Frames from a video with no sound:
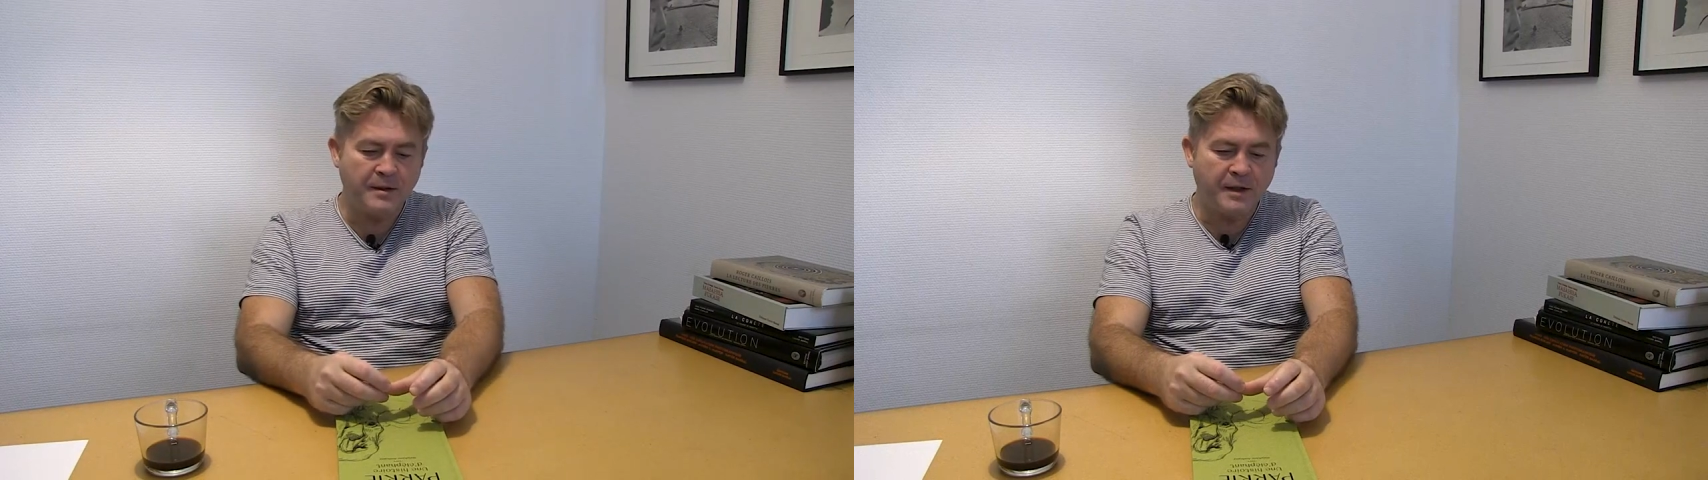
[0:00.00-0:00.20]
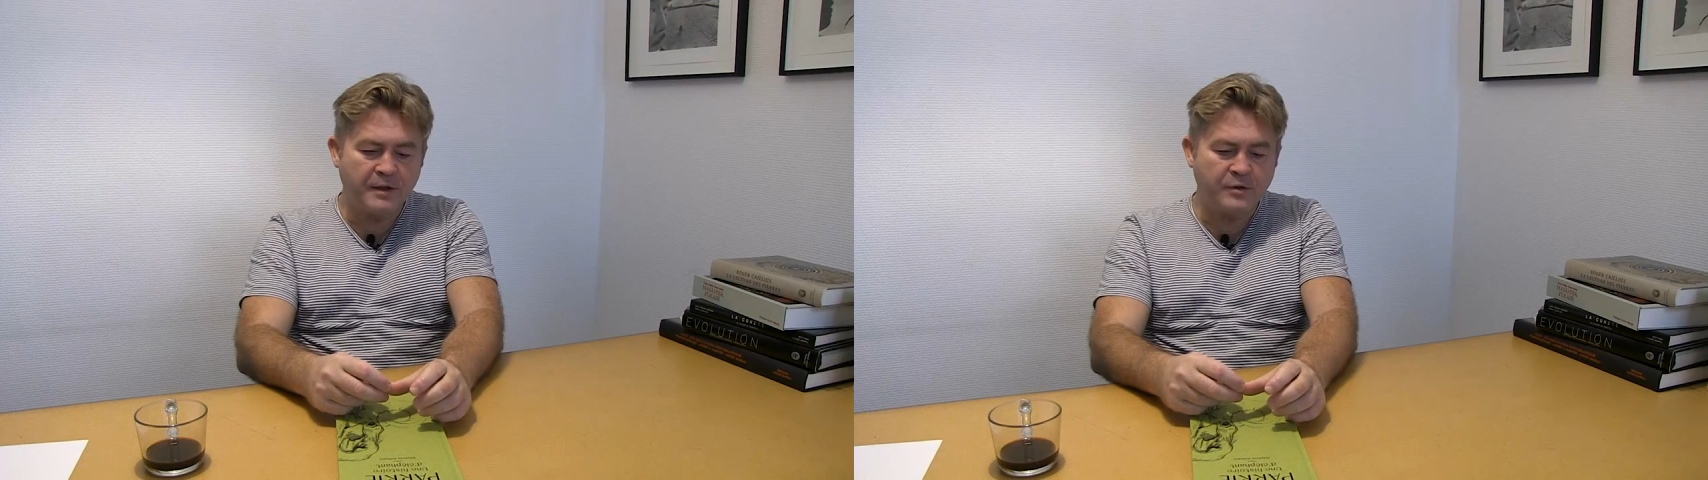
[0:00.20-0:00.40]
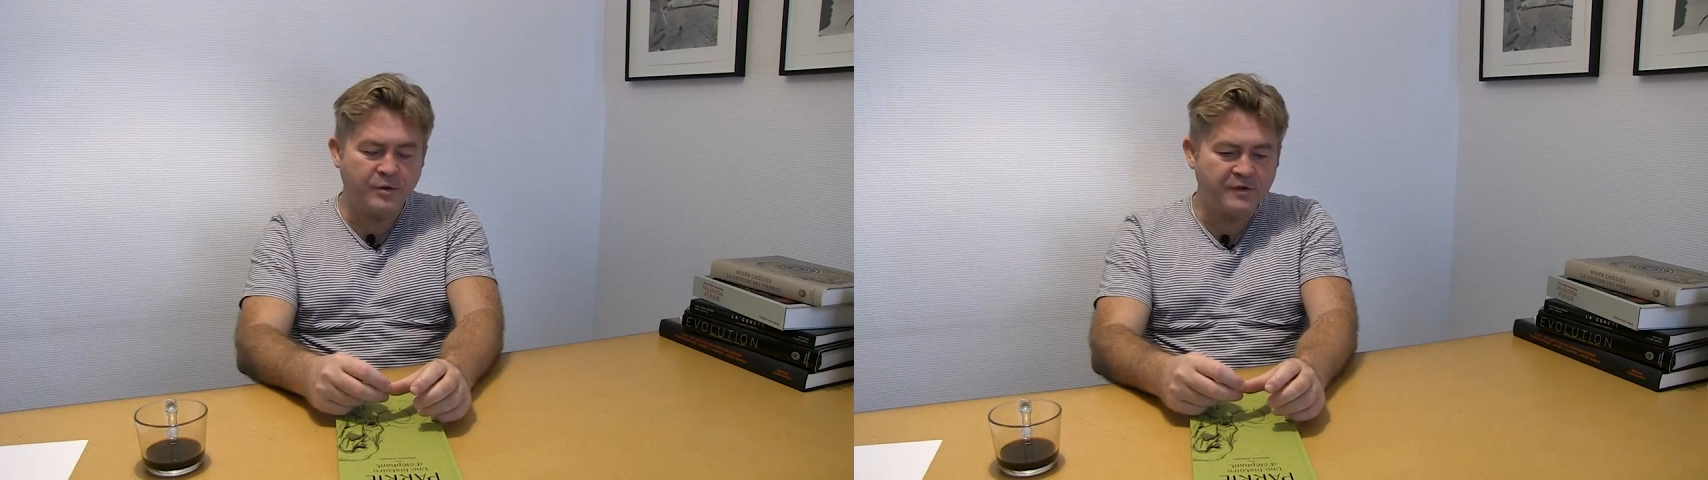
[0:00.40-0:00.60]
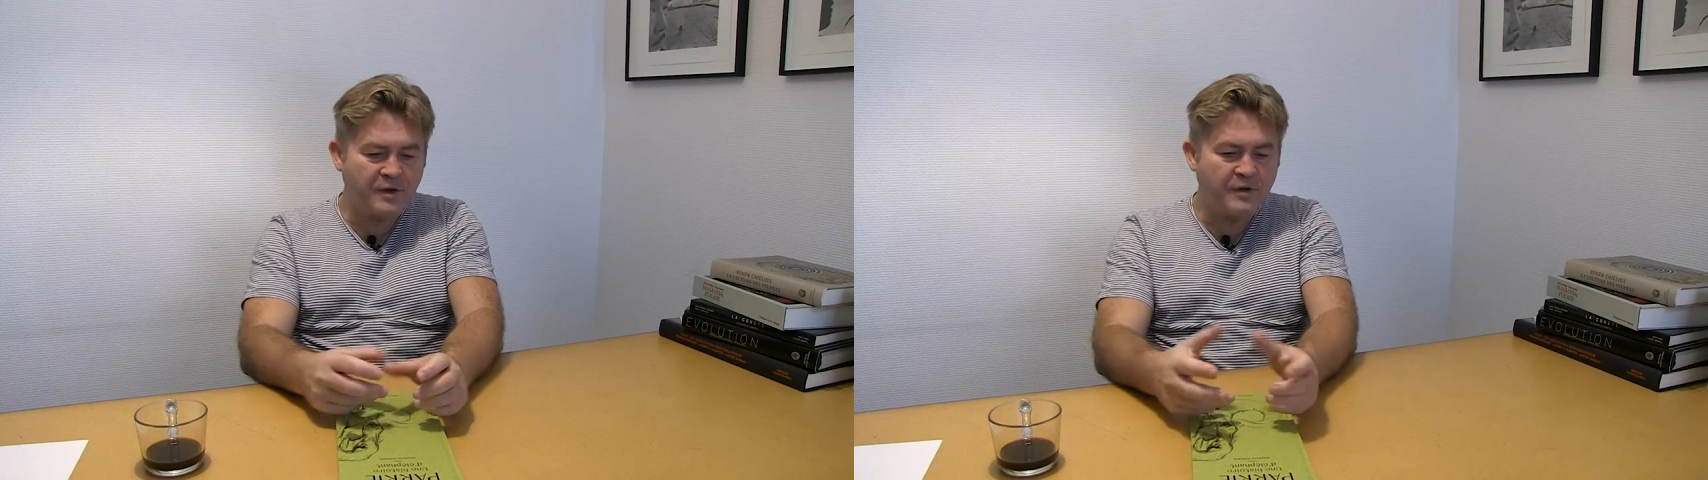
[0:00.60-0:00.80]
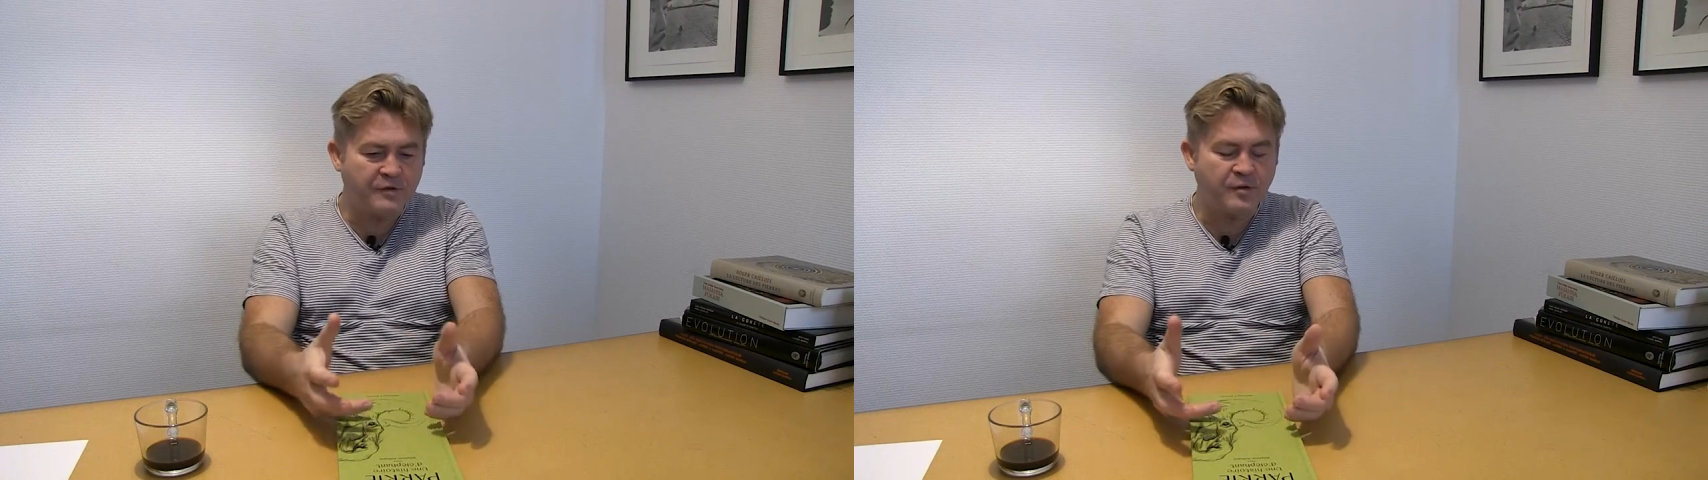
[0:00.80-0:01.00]
Et donc c'est
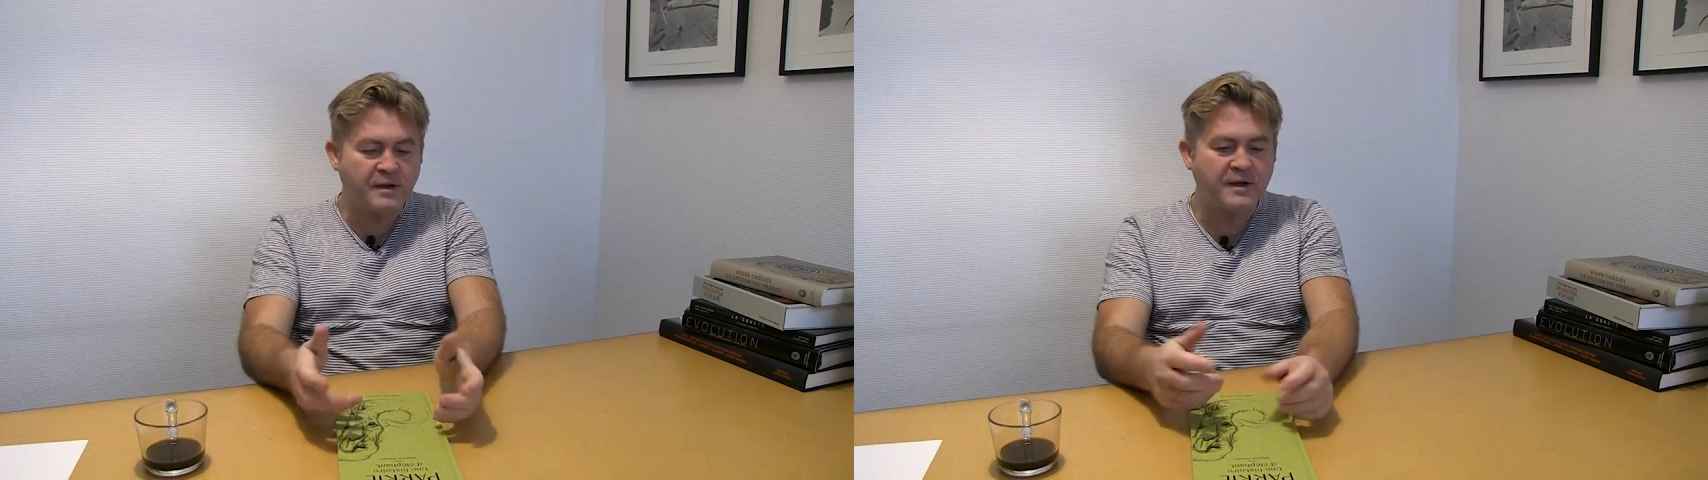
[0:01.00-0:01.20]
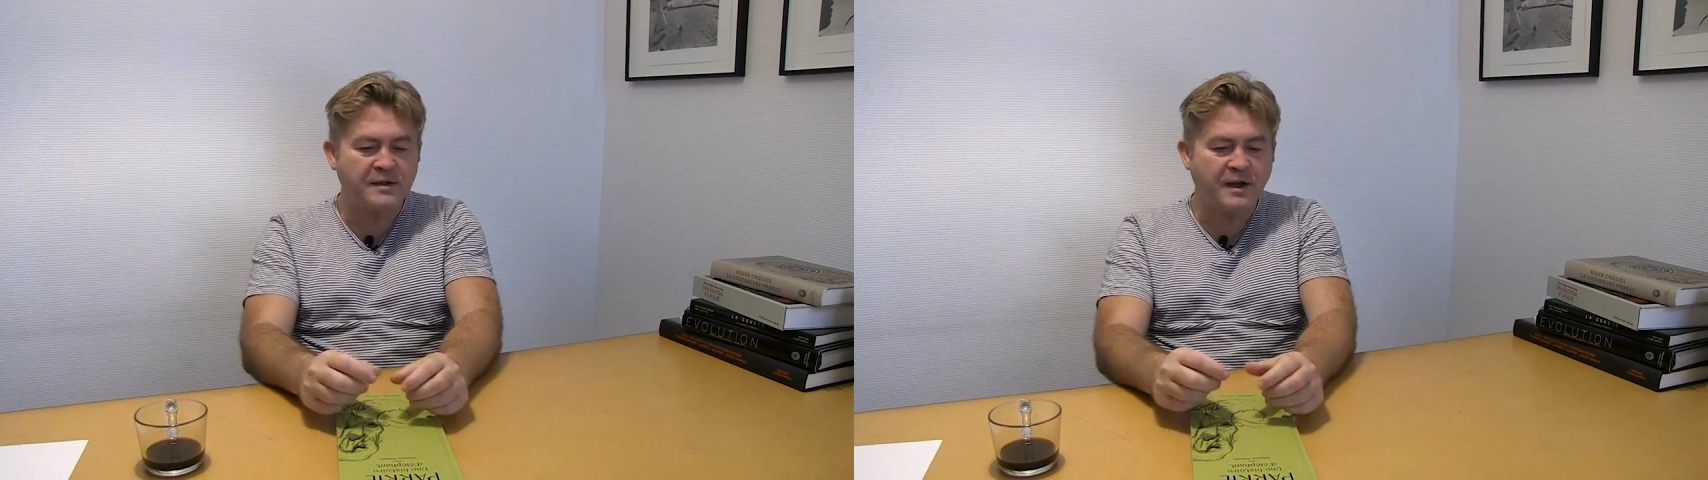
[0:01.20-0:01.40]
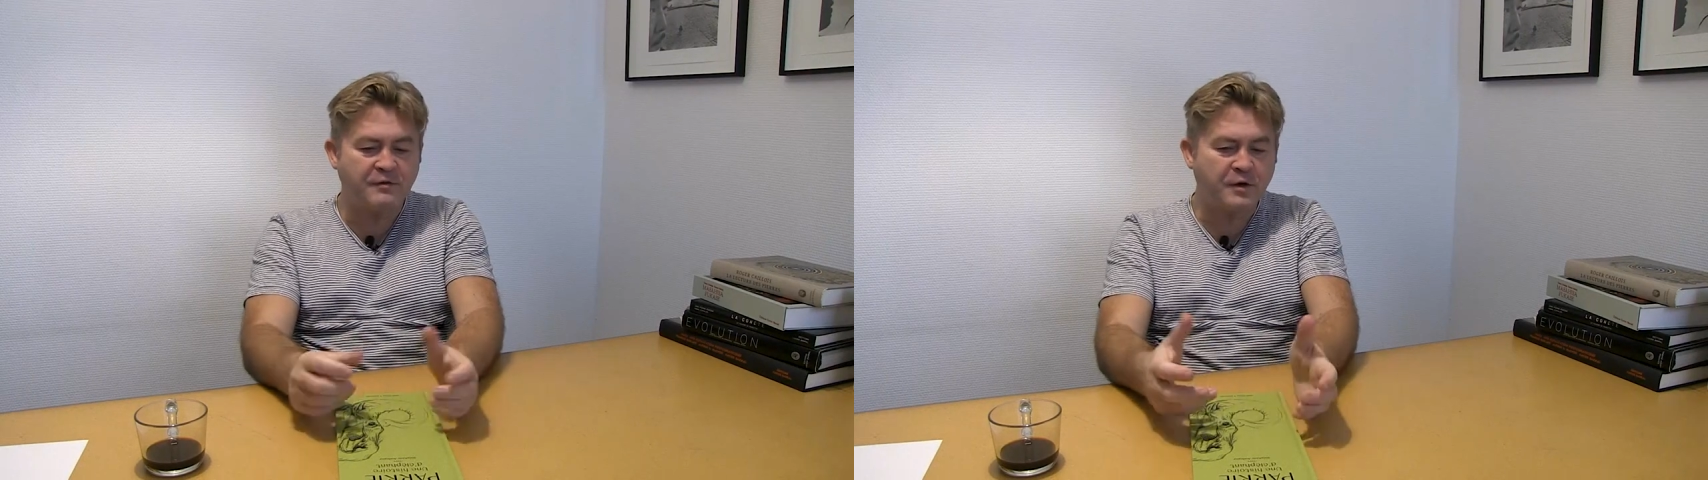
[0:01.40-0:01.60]
une histoire qui est à la